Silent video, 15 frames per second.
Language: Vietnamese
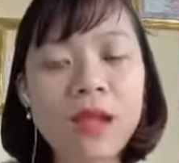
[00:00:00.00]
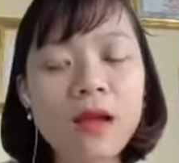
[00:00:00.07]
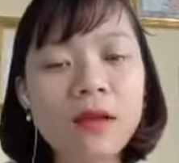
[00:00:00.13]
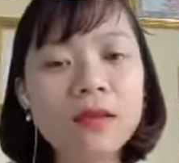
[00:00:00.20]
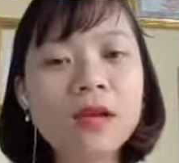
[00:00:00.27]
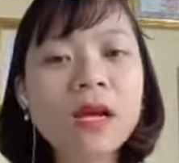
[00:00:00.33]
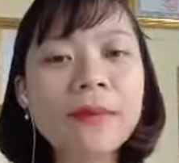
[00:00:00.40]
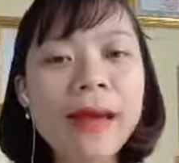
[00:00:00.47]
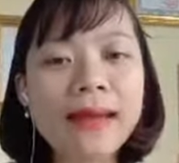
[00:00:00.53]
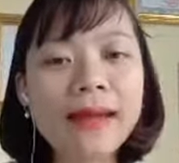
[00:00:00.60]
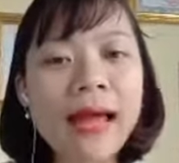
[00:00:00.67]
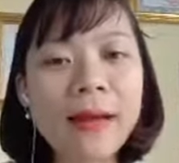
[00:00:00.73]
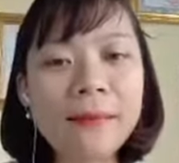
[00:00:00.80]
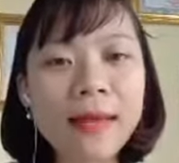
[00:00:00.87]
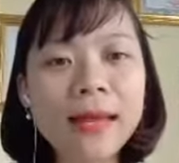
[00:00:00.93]
Như các bạn
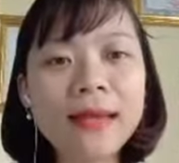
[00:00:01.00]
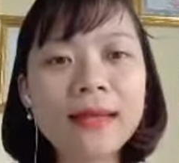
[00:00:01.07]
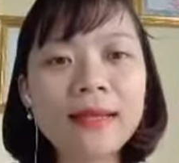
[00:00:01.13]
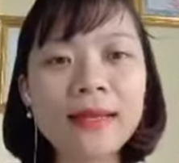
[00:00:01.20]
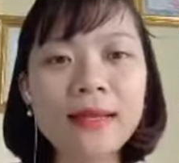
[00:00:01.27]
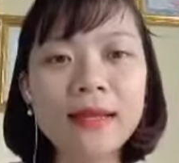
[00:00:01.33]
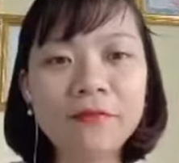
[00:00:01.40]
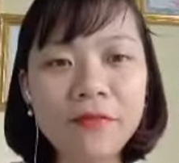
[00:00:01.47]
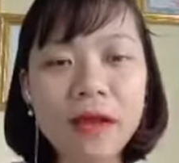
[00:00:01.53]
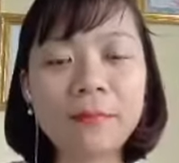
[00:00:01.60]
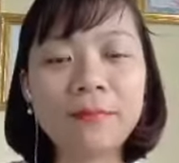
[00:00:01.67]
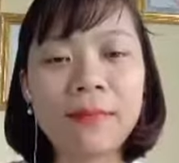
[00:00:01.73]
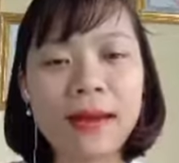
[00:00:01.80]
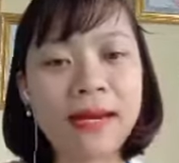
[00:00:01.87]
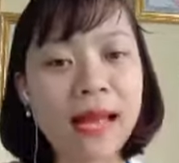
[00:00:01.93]
đã biết ấy, thì
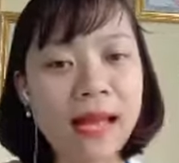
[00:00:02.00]
việc bán